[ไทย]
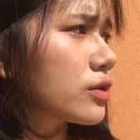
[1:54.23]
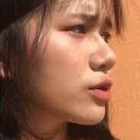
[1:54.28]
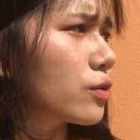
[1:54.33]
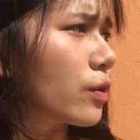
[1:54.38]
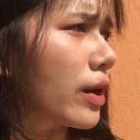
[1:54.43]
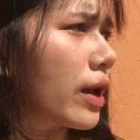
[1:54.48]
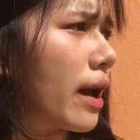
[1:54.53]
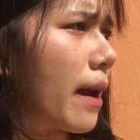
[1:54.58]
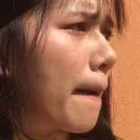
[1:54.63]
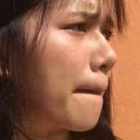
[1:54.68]
ส
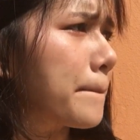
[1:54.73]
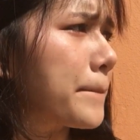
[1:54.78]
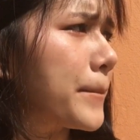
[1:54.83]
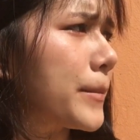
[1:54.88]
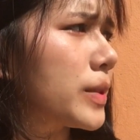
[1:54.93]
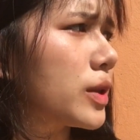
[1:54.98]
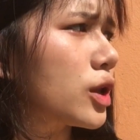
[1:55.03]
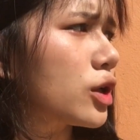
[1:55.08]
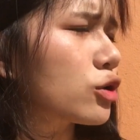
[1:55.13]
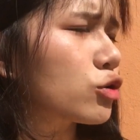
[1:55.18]
วยอ่ะ
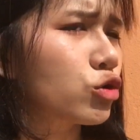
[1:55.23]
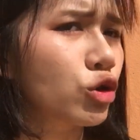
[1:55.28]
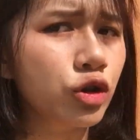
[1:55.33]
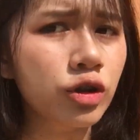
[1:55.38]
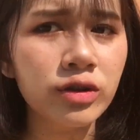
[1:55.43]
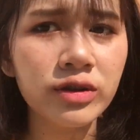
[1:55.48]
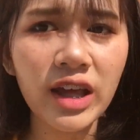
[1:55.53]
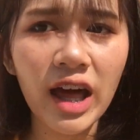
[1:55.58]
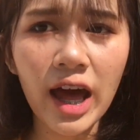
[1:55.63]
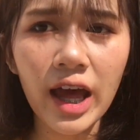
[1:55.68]
สด
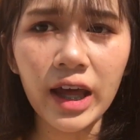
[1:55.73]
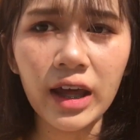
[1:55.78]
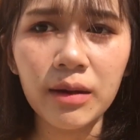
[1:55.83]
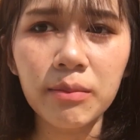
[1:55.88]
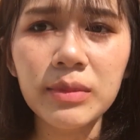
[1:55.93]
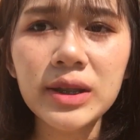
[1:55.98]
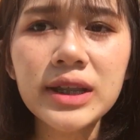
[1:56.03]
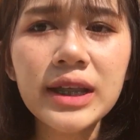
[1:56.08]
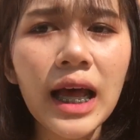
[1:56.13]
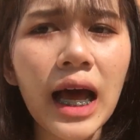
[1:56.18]
ใส
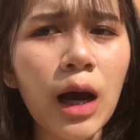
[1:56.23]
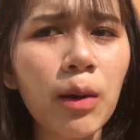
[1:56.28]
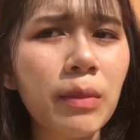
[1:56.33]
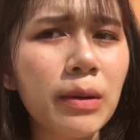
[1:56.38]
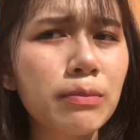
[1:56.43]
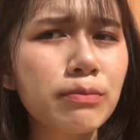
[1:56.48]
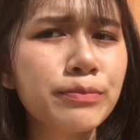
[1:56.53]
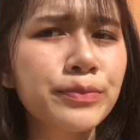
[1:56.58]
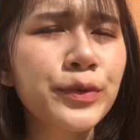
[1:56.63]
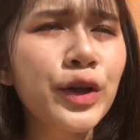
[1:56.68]
เป็นสาวแบ
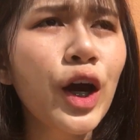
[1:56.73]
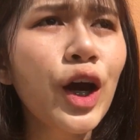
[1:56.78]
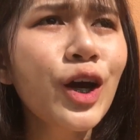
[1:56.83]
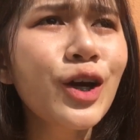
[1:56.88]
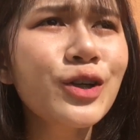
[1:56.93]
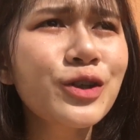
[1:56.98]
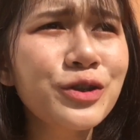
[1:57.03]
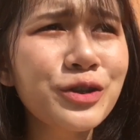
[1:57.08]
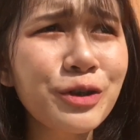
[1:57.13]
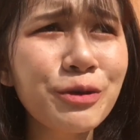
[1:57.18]
บ
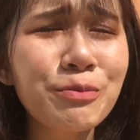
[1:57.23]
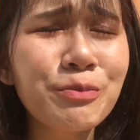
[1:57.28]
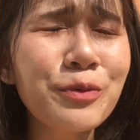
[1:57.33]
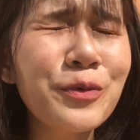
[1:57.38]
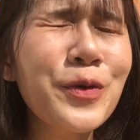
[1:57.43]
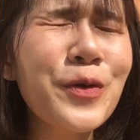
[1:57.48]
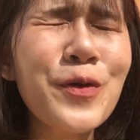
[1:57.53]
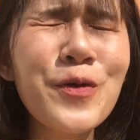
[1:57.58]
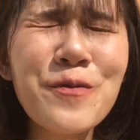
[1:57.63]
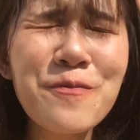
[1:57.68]
ชม
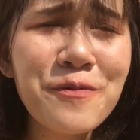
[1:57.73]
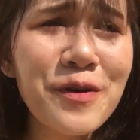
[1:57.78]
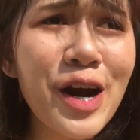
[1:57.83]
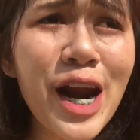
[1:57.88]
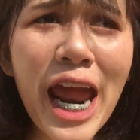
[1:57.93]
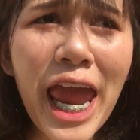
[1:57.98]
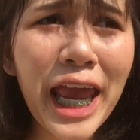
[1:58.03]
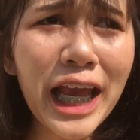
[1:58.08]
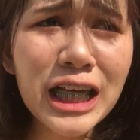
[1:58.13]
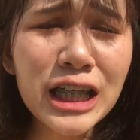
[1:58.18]
พูพ
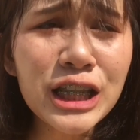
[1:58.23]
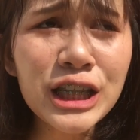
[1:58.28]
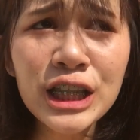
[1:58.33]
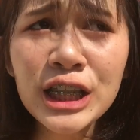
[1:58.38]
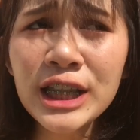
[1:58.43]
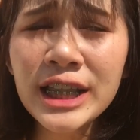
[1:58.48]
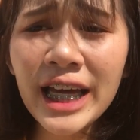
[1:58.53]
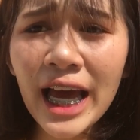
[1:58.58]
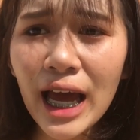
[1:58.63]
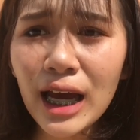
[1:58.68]
รินซ์
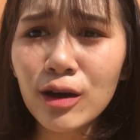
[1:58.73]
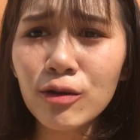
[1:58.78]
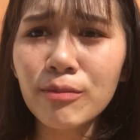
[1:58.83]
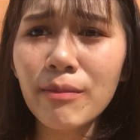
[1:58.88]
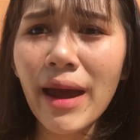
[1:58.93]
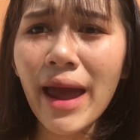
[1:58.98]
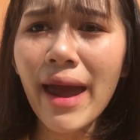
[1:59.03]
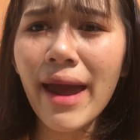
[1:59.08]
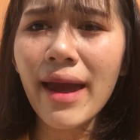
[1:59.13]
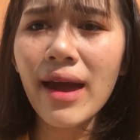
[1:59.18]
ค่ะคุณ
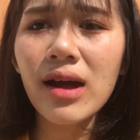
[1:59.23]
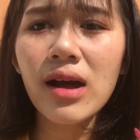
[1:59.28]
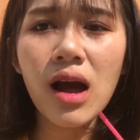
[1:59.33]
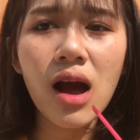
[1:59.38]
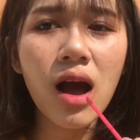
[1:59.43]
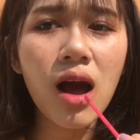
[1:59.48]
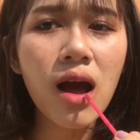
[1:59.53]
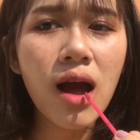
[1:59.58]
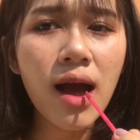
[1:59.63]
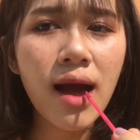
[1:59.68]
แม่
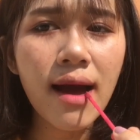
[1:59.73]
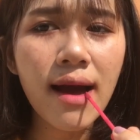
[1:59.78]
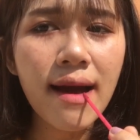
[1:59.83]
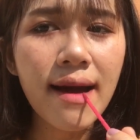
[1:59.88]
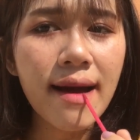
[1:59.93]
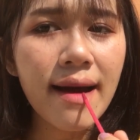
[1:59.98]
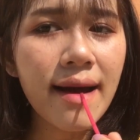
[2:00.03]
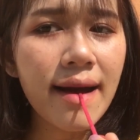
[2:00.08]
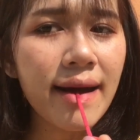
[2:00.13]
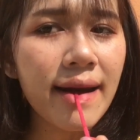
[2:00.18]

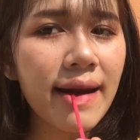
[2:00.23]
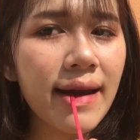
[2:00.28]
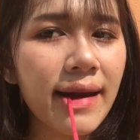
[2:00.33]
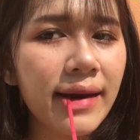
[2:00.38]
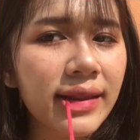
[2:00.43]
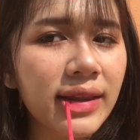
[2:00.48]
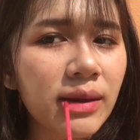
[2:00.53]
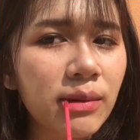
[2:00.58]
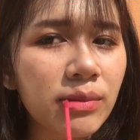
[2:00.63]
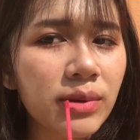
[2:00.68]
ทา
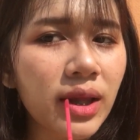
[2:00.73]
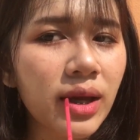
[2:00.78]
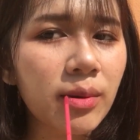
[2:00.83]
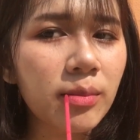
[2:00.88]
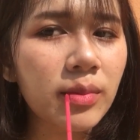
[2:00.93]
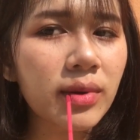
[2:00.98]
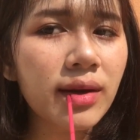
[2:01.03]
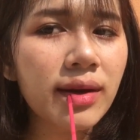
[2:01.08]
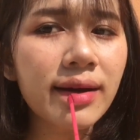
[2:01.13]
เต็มเต็ม